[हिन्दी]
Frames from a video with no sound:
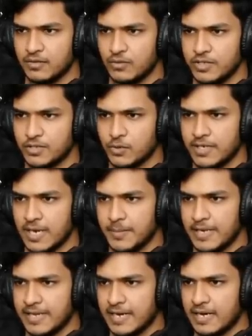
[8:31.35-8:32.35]
तो इसको यहाँ
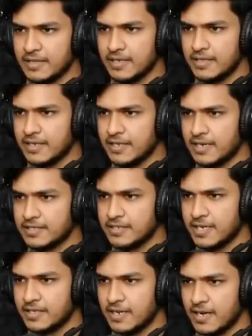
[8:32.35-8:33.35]
पे लेके आते हैं देन यहाँ
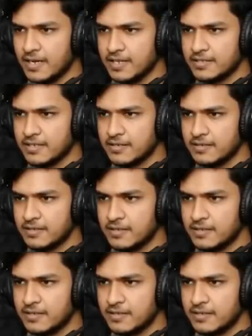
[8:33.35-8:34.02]
से ये इधर आएगा ऐसा